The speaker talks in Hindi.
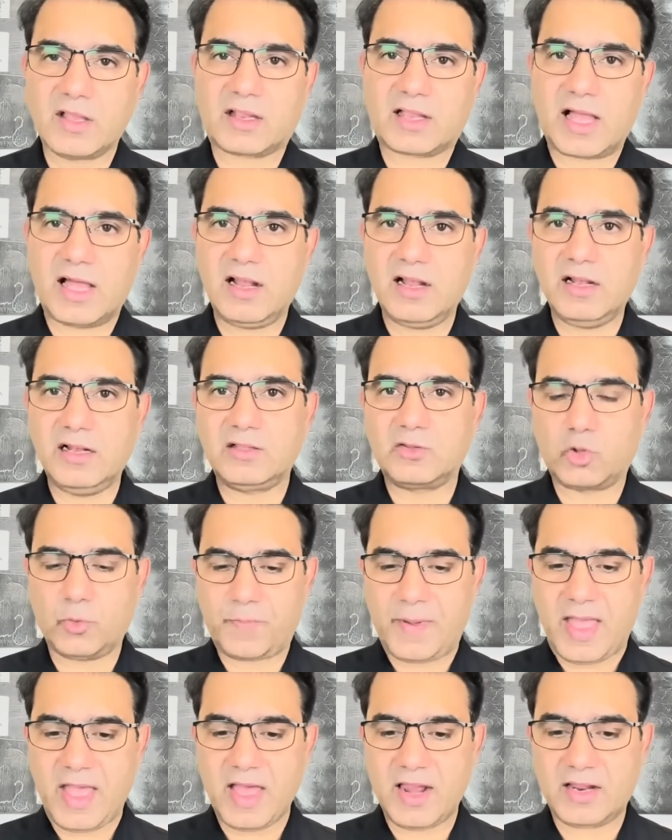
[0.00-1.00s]
कल
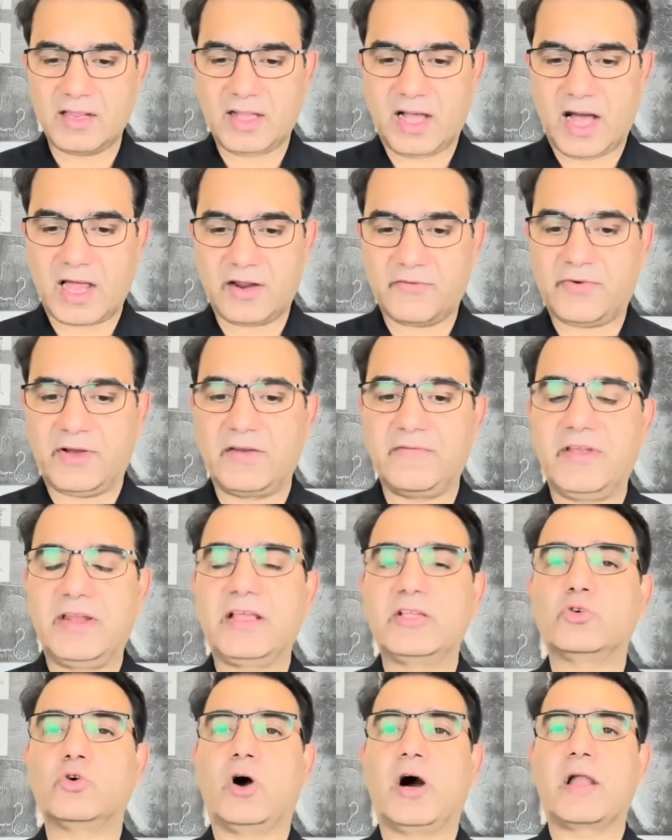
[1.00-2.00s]
दोपहर आरफ अलवी ने
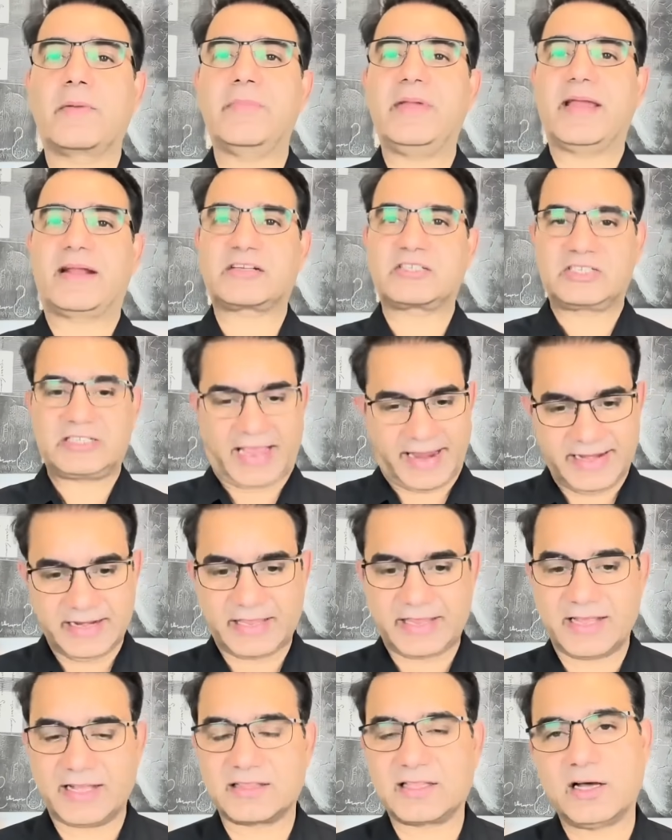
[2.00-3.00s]
जो आर्मी एक्ट साइन
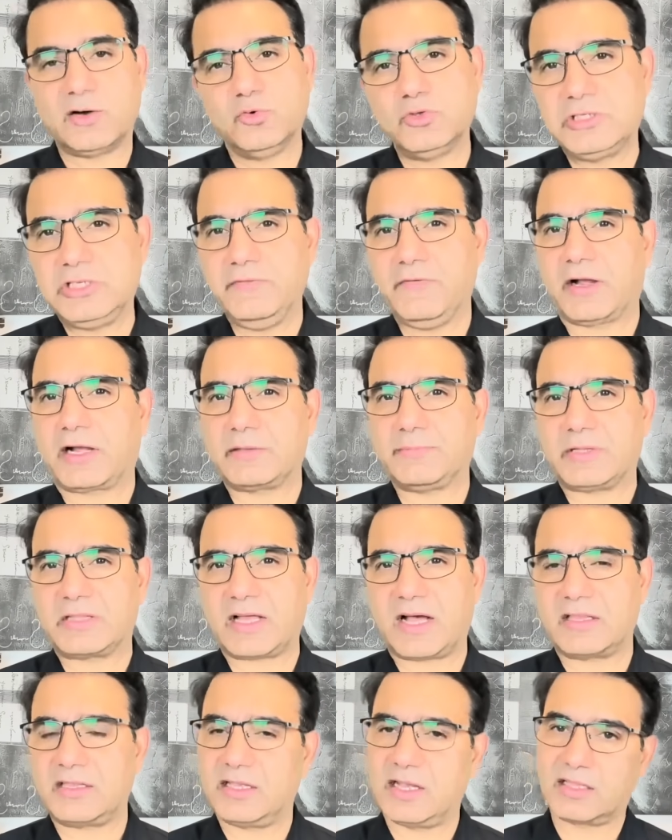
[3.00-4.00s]
किया था उसी वक्त
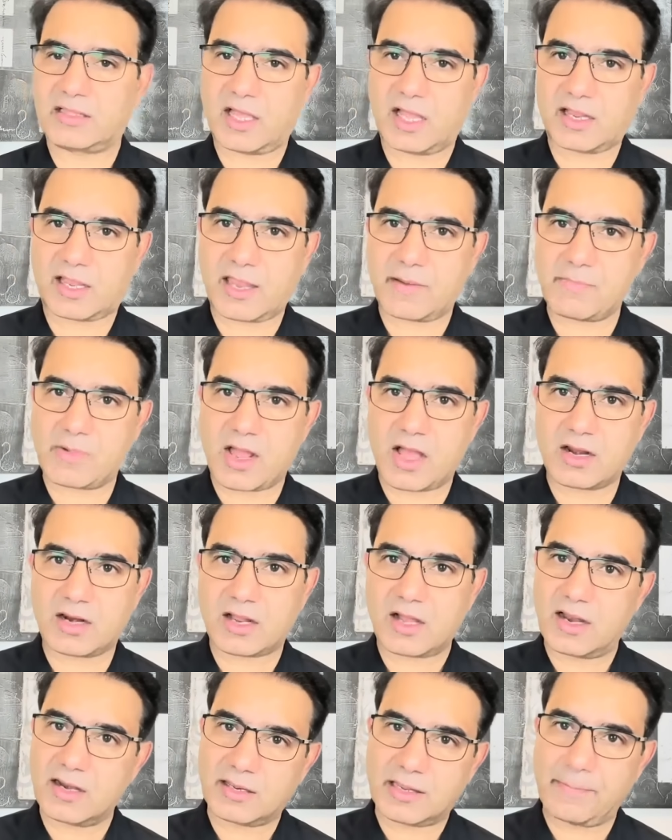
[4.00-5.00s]
बता दिया था कि इमरान
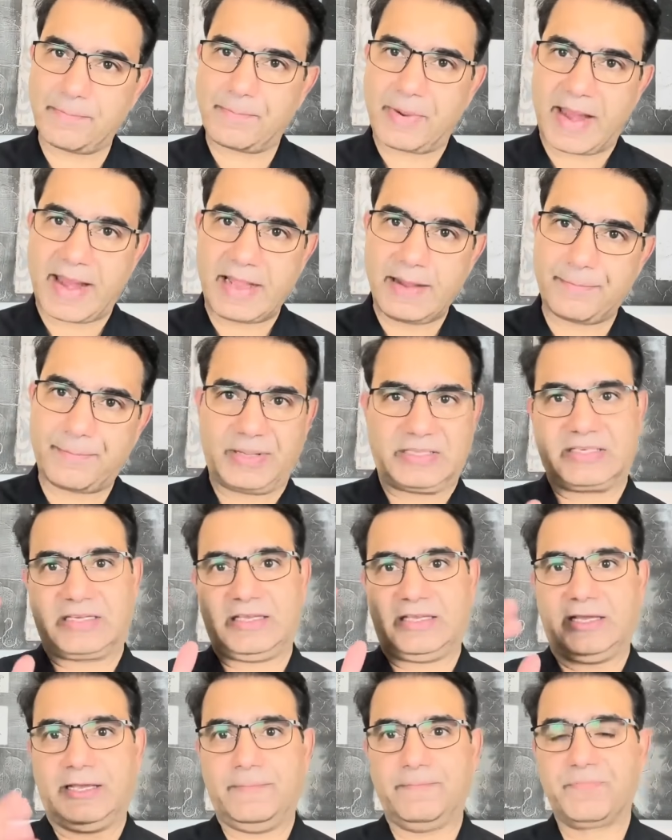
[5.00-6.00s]
खान की बैंड बच
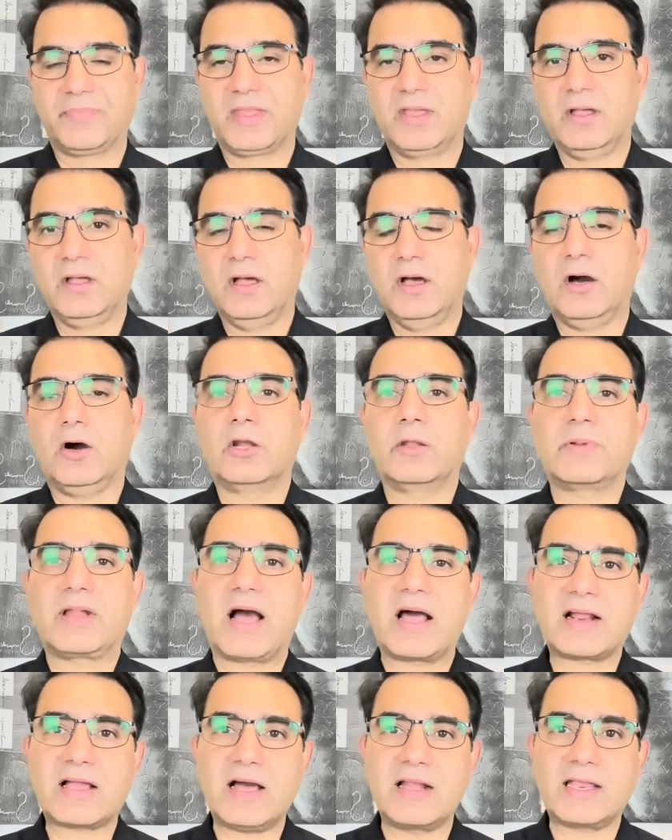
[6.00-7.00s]
गई है और
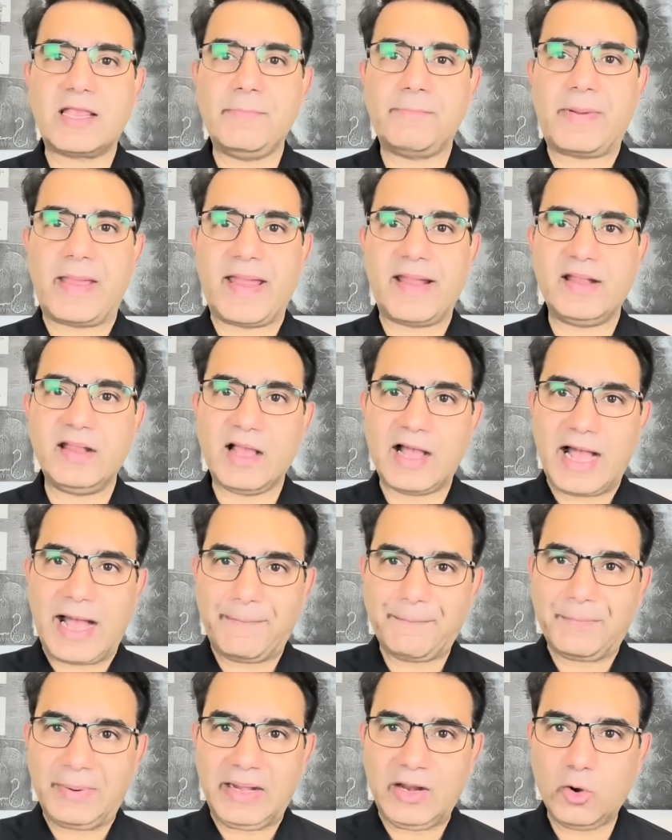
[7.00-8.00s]
इमरान खान की बैंड
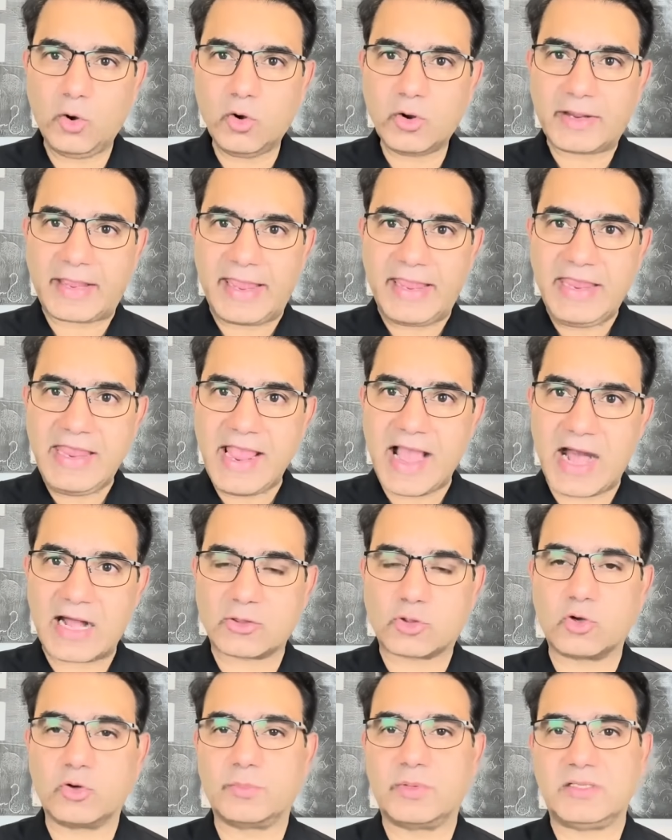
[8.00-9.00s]
अपनों के ही
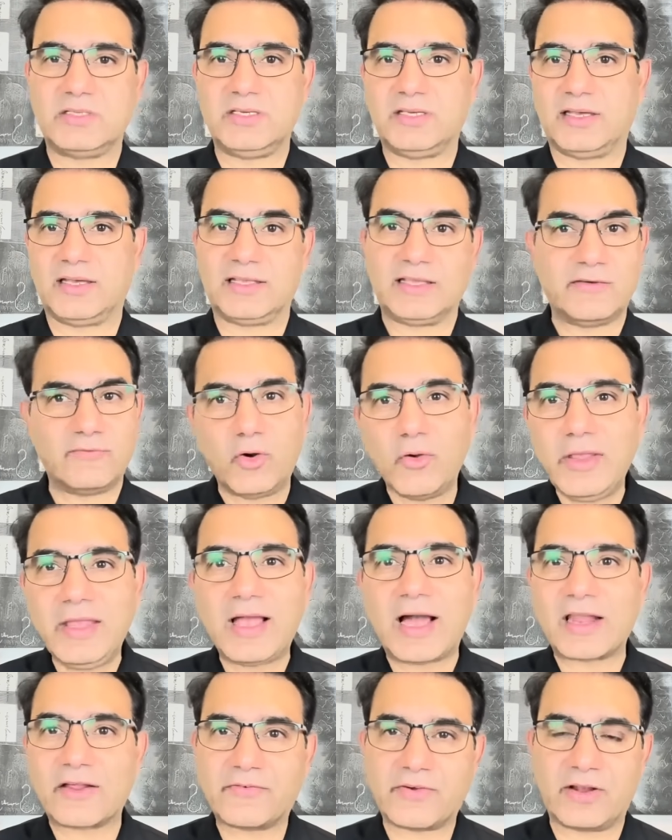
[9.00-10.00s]
हाथों बजी है ये वही
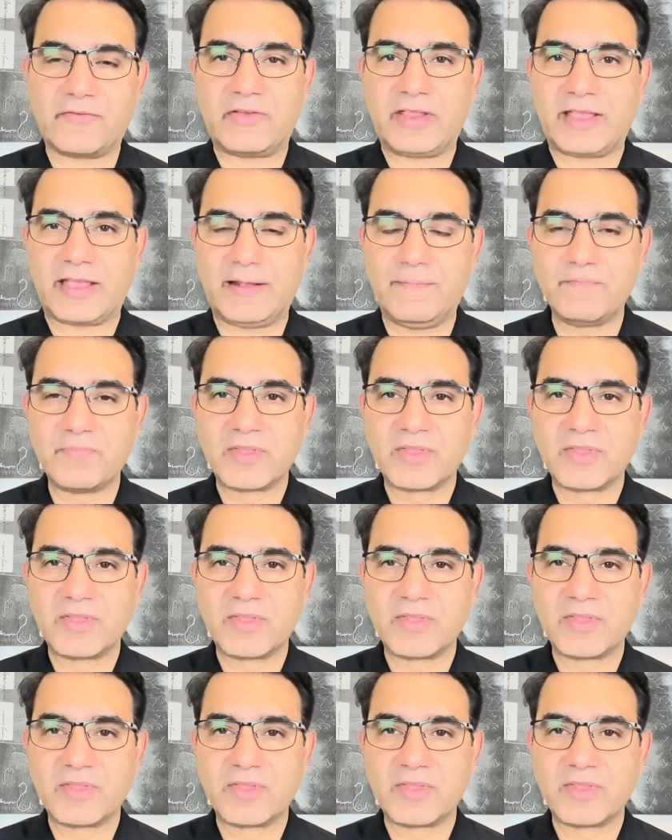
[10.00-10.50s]
आरफ अलवी है